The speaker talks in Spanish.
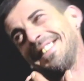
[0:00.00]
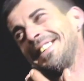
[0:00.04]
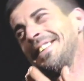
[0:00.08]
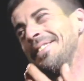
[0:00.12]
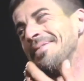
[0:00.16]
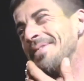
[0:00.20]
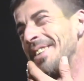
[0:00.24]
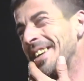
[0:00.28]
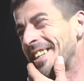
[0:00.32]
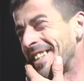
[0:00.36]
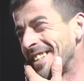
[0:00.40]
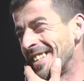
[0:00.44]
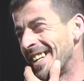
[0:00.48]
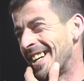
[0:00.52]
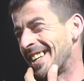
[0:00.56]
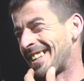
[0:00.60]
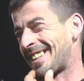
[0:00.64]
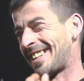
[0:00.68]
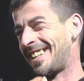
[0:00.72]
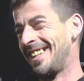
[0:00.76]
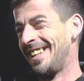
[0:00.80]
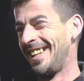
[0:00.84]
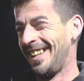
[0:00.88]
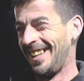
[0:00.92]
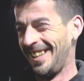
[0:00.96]

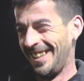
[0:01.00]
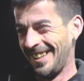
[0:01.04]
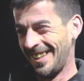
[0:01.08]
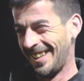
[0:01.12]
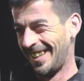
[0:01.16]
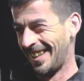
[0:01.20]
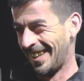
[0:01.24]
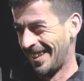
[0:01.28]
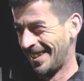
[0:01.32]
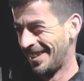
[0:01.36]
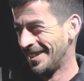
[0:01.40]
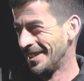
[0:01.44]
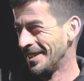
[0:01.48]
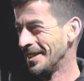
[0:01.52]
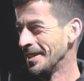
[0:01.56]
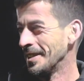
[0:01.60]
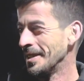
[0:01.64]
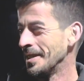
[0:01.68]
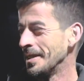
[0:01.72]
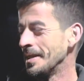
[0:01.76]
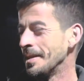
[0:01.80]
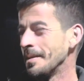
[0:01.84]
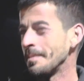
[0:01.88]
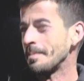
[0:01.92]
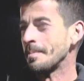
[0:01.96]
Imagínate. el
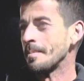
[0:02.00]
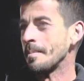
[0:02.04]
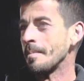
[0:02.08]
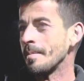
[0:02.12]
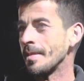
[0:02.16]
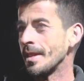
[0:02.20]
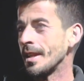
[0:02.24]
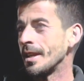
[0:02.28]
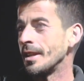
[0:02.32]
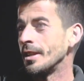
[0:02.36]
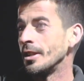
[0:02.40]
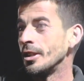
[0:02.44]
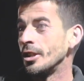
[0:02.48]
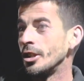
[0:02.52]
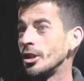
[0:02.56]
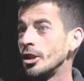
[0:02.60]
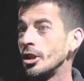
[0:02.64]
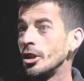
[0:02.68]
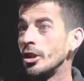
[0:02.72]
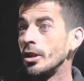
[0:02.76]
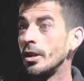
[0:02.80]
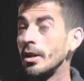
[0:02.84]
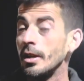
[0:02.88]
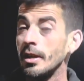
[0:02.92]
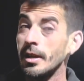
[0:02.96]
libre o el más 30?
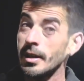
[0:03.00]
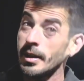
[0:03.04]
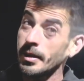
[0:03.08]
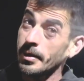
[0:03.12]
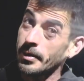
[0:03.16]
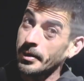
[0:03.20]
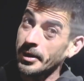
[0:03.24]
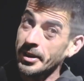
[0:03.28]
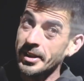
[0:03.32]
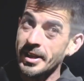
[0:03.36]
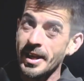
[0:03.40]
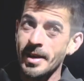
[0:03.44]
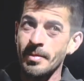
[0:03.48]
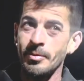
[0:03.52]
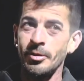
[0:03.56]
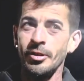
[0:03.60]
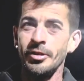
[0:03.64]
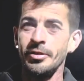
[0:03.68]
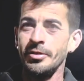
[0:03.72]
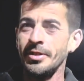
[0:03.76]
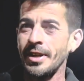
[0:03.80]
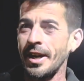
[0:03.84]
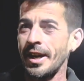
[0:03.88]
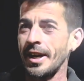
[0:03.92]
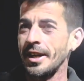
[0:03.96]
Eh, veníamos
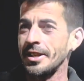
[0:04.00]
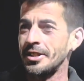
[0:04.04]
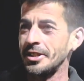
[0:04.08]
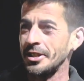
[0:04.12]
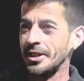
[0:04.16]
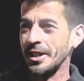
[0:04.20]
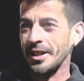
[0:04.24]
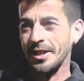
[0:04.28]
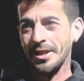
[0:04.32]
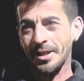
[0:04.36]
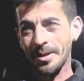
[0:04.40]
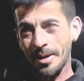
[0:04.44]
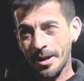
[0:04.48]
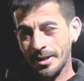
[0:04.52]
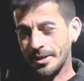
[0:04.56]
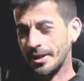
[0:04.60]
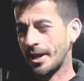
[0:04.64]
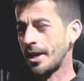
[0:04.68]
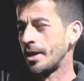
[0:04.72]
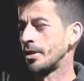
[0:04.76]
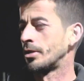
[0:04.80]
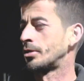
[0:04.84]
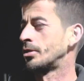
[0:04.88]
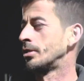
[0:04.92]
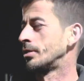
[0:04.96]
en una rachita de
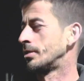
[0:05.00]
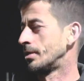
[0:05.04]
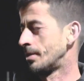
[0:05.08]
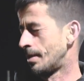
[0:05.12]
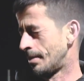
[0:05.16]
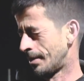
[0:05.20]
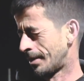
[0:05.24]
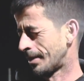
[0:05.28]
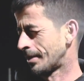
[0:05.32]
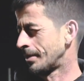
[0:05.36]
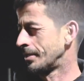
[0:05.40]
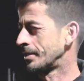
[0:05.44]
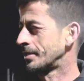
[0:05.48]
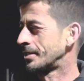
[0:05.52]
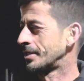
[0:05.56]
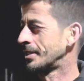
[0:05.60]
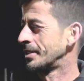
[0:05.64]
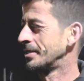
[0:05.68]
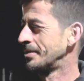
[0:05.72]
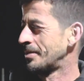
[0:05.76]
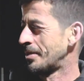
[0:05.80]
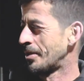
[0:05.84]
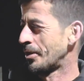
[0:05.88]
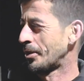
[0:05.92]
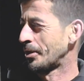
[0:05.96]
atrás nosotros, vamos a reconocer,
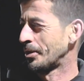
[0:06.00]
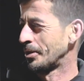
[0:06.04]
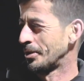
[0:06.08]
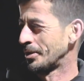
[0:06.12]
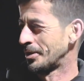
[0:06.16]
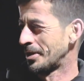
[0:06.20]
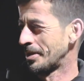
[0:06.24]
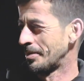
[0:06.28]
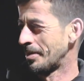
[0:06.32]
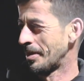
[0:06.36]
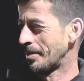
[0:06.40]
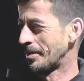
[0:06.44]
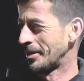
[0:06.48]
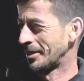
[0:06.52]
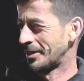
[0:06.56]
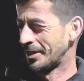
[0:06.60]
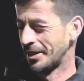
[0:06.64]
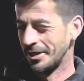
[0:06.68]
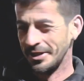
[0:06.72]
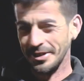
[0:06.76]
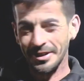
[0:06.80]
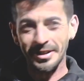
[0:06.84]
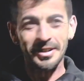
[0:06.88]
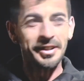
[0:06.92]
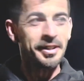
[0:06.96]
vamos a reconocer el más
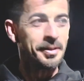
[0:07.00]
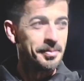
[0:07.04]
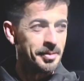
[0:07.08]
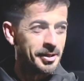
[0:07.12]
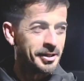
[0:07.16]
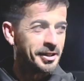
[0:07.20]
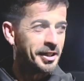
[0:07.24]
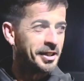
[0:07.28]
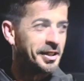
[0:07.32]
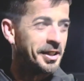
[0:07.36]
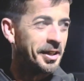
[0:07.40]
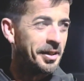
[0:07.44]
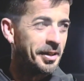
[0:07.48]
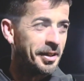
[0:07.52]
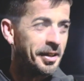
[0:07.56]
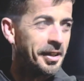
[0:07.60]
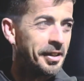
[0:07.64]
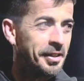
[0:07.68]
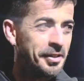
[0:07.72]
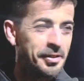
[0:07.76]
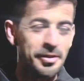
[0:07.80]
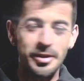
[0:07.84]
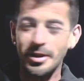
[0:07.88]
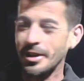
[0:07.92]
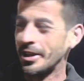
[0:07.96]
30. Y el más 30
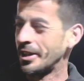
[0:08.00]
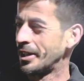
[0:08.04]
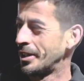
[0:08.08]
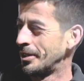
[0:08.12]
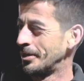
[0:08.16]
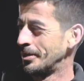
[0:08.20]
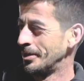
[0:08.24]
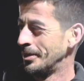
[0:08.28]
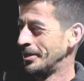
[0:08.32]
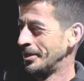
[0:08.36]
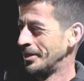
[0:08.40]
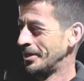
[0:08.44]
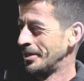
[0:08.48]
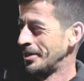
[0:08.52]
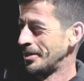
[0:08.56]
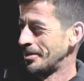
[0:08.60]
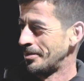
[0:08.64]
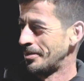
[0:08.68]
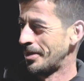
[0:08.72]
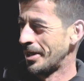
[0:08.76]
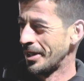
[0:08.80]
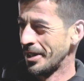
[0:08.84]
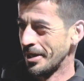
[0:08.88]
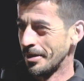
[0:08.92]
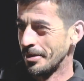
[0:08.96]
no ha ganado
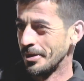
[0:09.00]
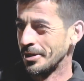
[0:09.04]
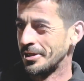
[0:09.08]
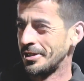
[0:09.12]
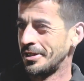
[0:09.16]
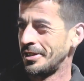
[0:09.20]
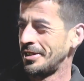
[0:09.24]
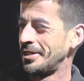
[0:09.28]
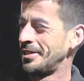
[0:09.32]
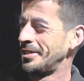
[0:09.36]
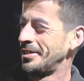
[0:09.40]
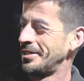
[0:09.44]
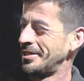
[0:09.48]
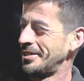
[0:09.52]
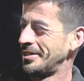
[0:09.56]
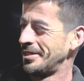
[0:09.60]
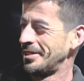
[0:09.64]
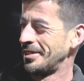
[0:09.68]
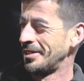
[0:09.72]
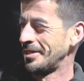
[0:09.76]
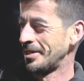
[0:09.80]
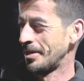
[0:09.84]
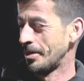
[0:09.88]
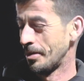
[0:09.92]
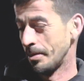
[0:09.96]
varias veces. Ahí va.